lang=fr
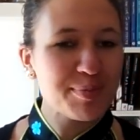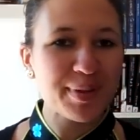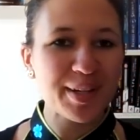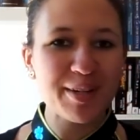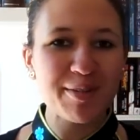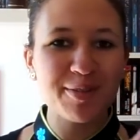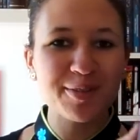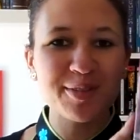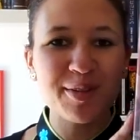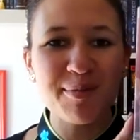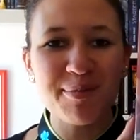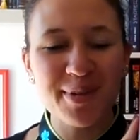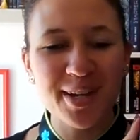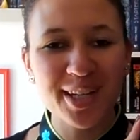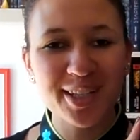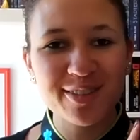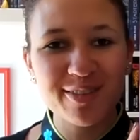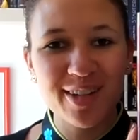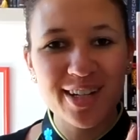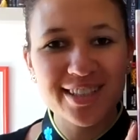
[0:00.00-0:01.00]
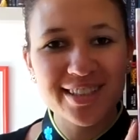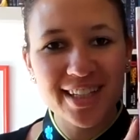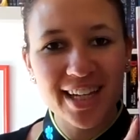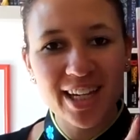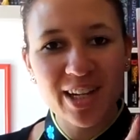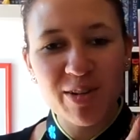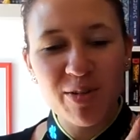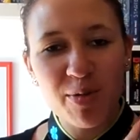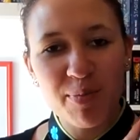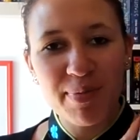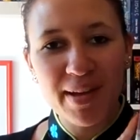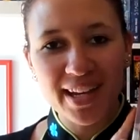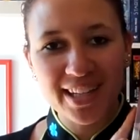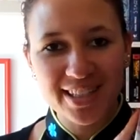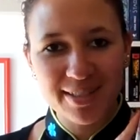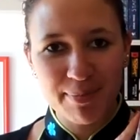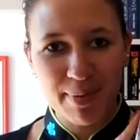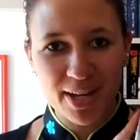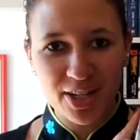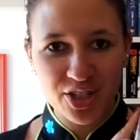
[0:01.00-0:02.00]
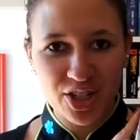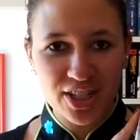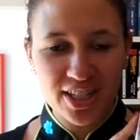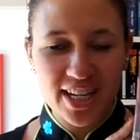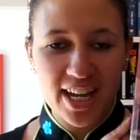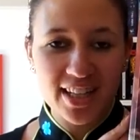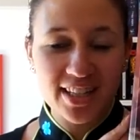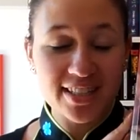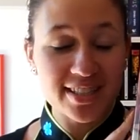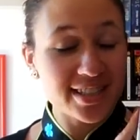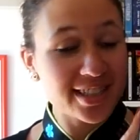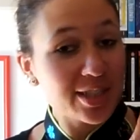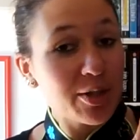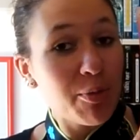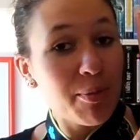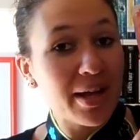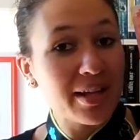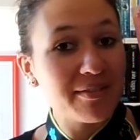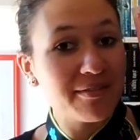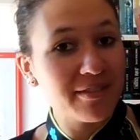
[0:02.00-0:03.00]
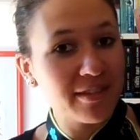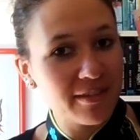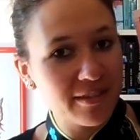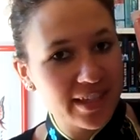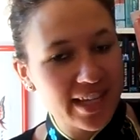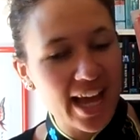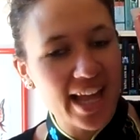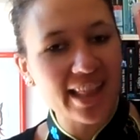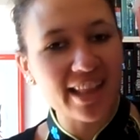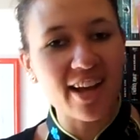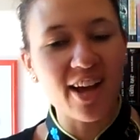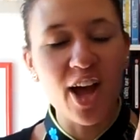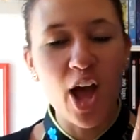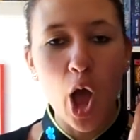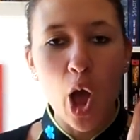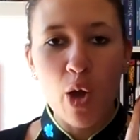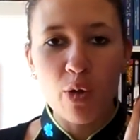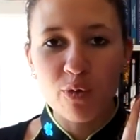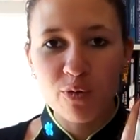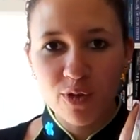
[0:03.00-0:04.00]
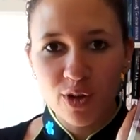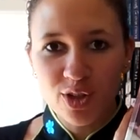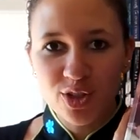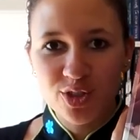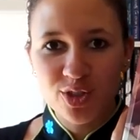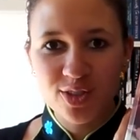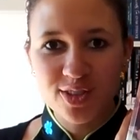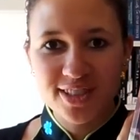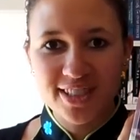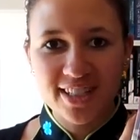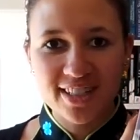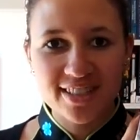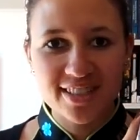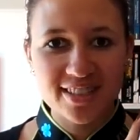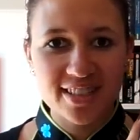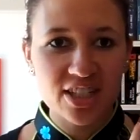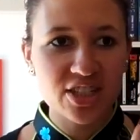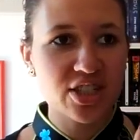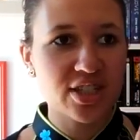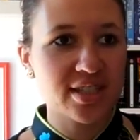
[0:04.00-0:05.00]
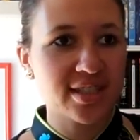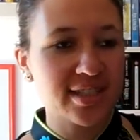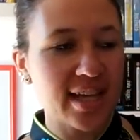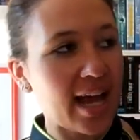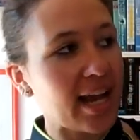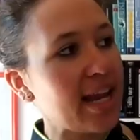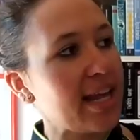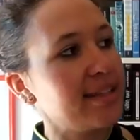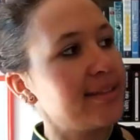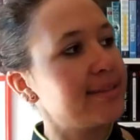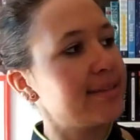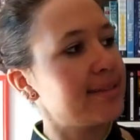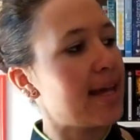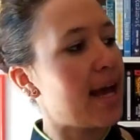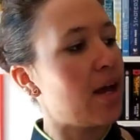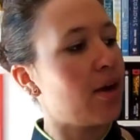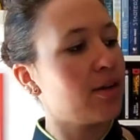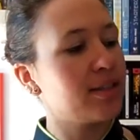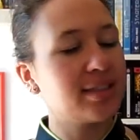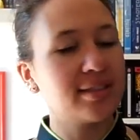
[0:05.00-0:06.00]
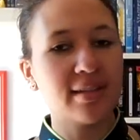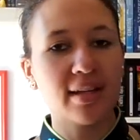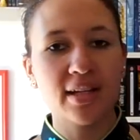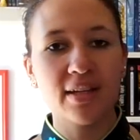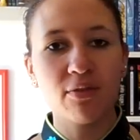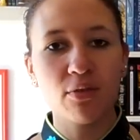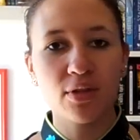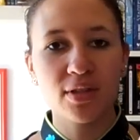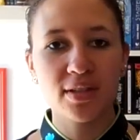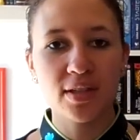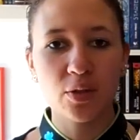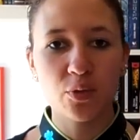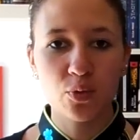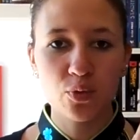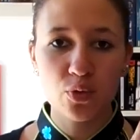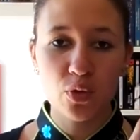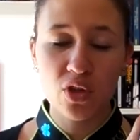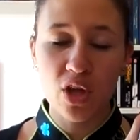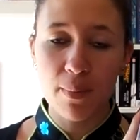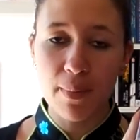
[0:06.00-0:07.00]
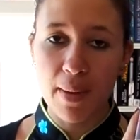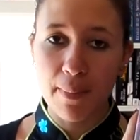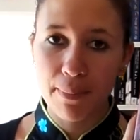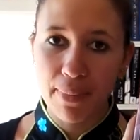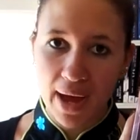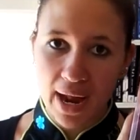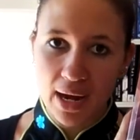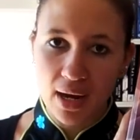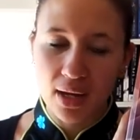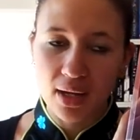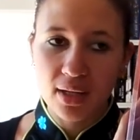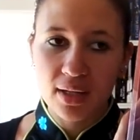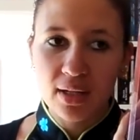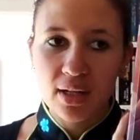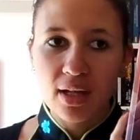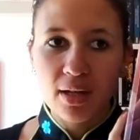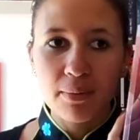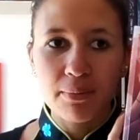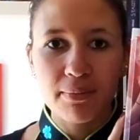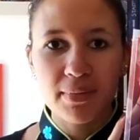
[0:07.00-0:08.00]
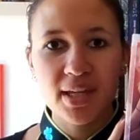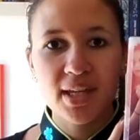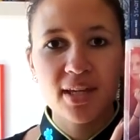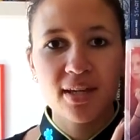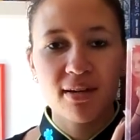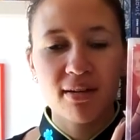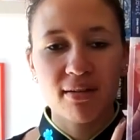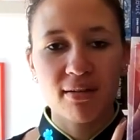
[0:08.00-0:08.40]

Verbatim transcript: suis pris le tome 1 de la série Le Pacte par Jenny Anne et Siobhan Viviane, Vengeance, édité chez Scarlett. Alors, c'est un livre qui est toujours dans ma palle, mais